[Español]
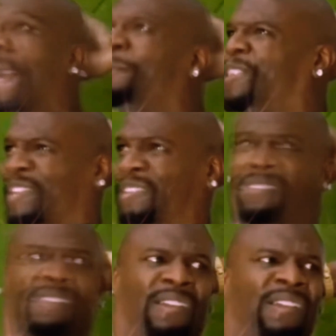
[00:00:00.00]
La decepción.
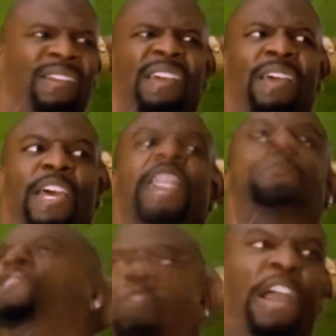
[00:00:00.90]
La
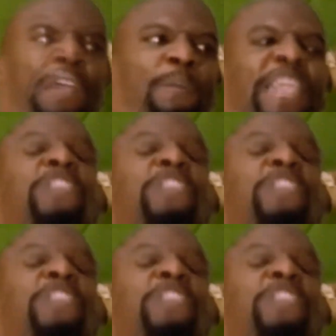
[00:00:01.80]
traición,